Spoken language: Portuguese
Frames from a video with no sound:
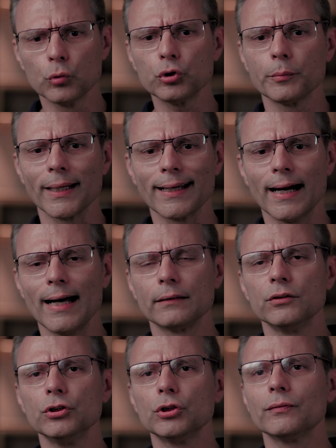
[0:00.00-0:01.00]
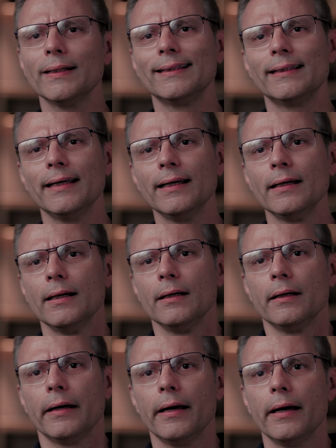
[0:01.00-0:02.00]
multimercado, a gente vai ter
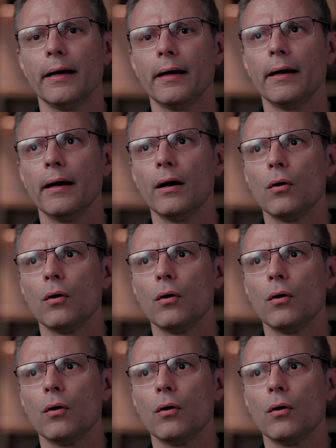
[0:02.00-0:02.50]
é,